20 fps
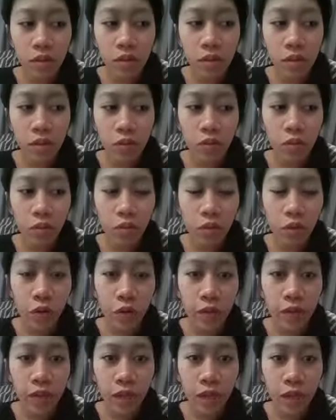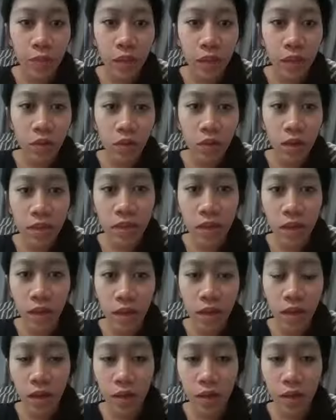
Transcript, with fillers: nag-worry na naman ako.